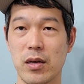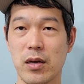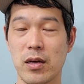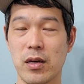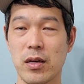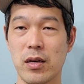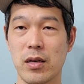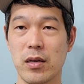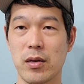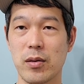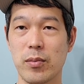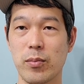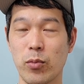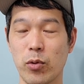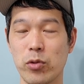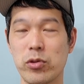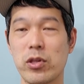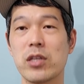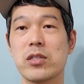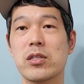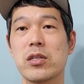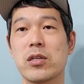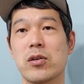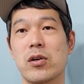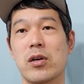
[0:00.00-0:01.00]
네?
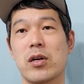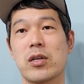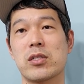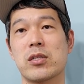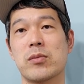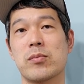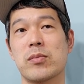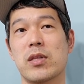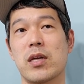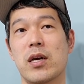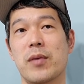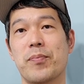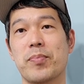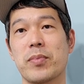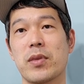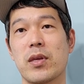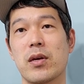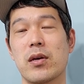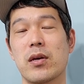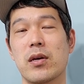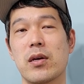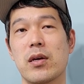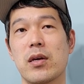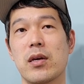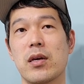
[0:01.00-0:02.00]
못했을 것 같습니다.
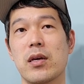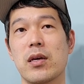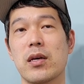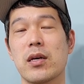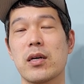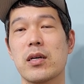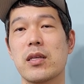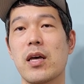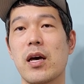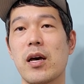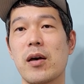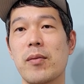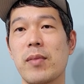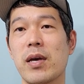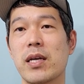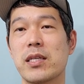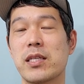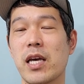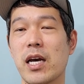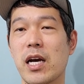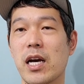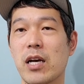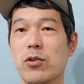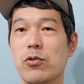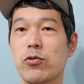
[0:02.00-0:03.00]
그 다음에
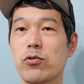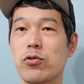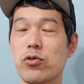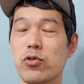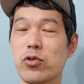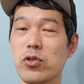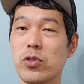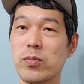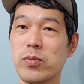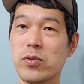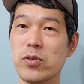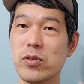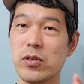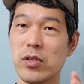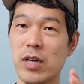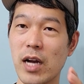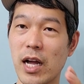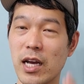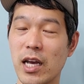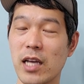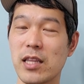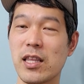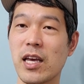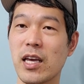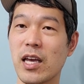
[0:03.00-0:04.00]
제가 유튜브를
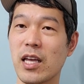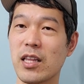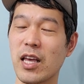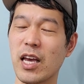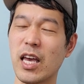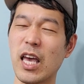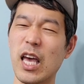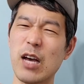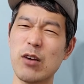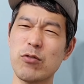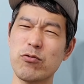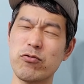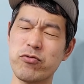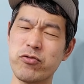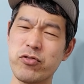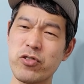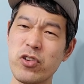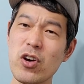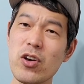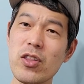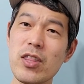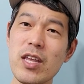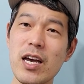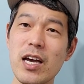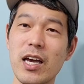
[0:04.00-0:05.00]
하게 된 게 되게
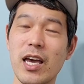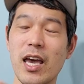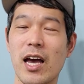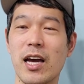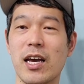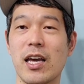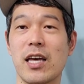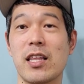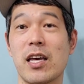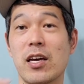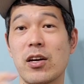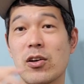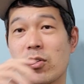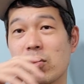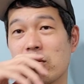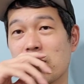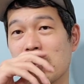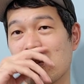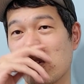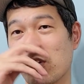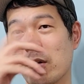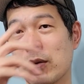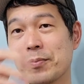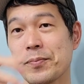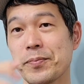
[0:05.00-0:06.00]
우연하게 하게 된
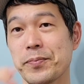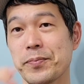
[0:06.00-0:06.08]
거거든요.